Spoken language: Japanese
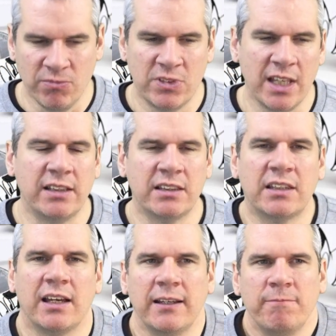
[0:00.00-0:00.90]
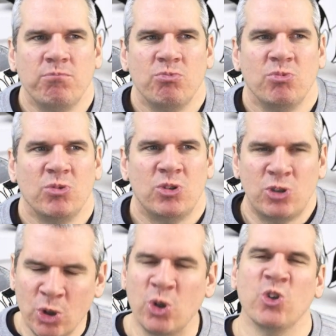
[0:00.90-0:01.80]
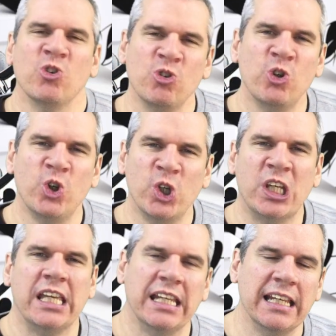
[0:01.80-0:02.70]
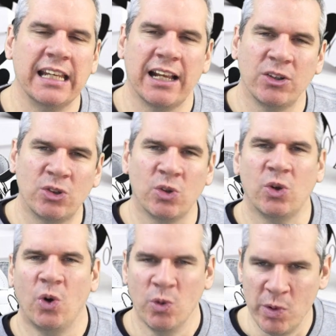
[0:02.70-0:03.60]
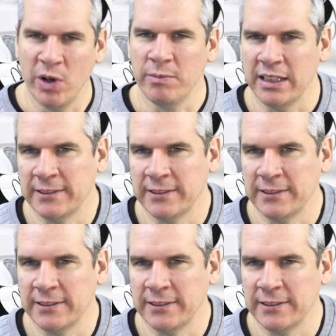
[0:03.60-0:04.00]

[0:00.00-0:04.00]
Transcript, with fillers: 絶対すぐ売り切りになると思いま